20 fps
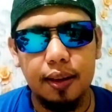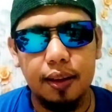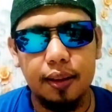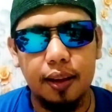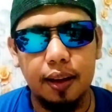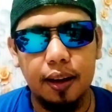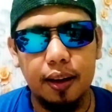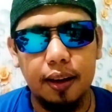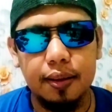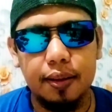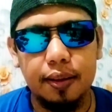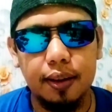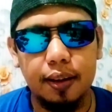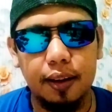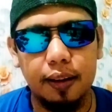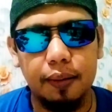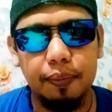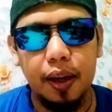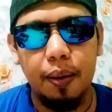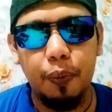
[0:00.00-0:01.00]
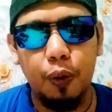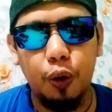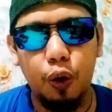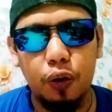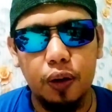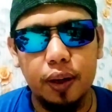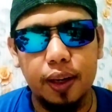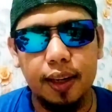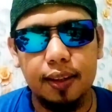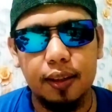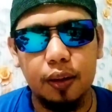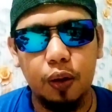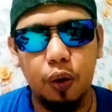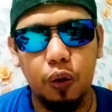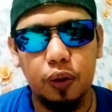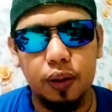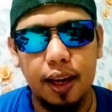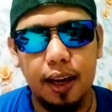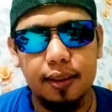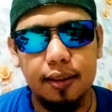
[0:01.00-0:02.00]
Kasat Reskrim
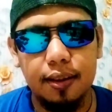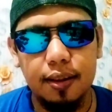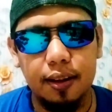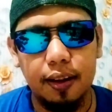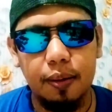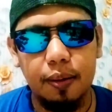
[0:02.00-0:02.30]
Polres Kota